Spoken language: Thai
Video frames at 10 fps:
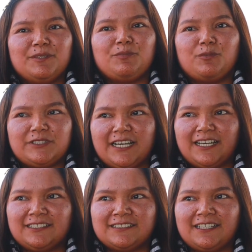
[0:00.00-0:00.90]
โปรโม
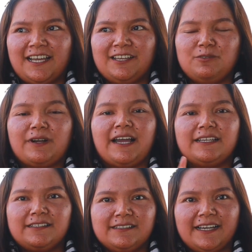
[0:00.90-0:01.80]
ชั่นให้ลูกค้า
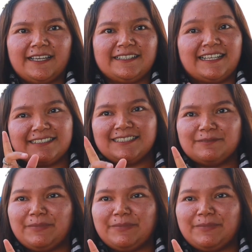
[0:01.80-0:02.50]
เรื่อยๆเนี่ยจะถึง